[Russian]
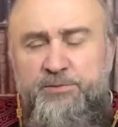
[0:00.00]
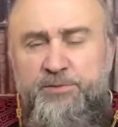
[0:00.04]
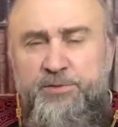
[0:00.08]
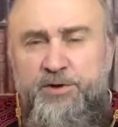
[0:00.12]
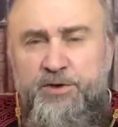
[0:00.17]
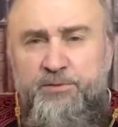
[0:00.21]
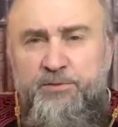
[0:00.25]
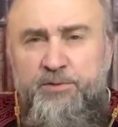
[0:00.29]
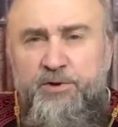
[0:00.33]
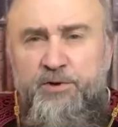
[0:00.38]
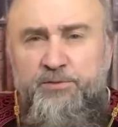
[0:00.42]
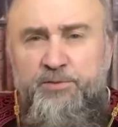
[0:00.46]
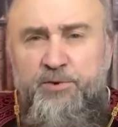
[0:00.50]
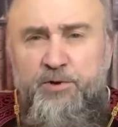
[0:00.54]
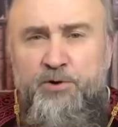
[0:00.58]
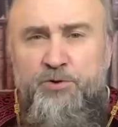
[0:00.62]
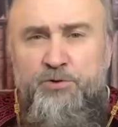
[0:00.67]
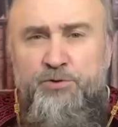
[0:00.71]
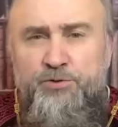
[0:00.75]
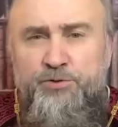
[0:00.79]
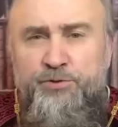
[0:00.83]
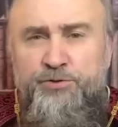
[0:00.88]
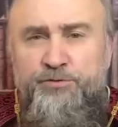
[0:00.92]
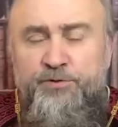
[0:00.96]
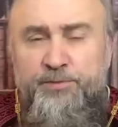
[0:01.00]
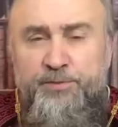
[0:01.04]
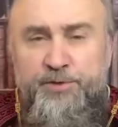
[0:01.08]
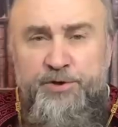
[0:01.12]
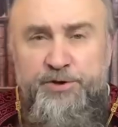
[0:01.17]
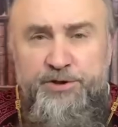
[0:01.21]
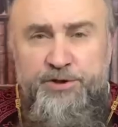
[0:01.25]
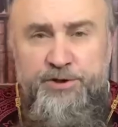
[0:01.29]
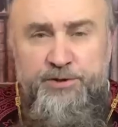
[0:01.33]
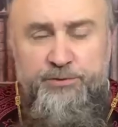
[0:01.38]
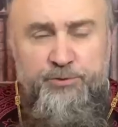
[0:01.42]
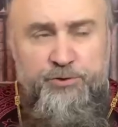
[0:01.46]
мир был погружен в
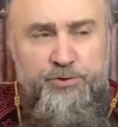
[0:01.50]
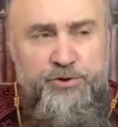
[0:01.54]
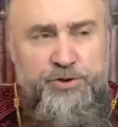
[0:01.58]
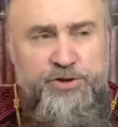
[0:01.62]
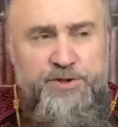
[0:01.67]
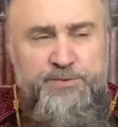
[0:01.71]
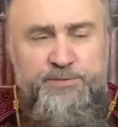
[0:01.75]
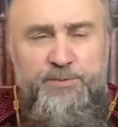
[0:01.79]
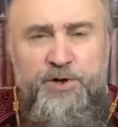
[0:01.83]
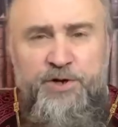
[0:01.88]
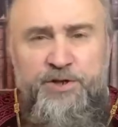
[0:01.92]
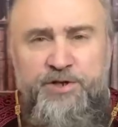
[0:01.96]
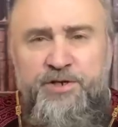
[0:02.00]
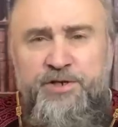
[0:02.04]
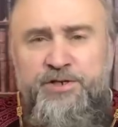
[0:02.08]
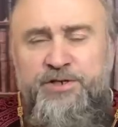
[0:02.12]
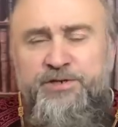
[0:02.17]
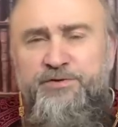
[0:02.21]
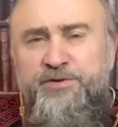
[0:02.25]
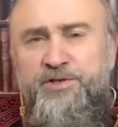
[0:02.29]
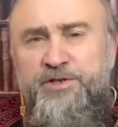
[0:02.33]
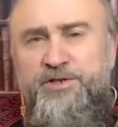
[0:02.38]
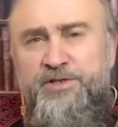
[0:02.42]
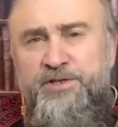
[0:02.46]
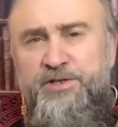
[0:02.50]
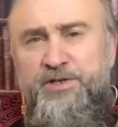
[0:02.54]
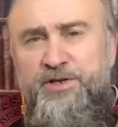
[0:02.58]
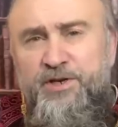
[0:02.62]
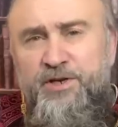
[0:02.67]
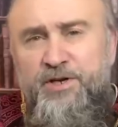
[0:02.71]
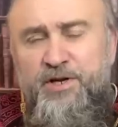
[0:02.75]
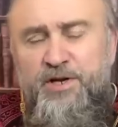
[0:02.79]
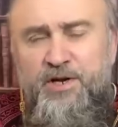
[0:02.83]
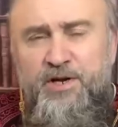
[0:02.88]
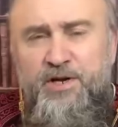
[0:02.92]
эпидемию, испанка известная,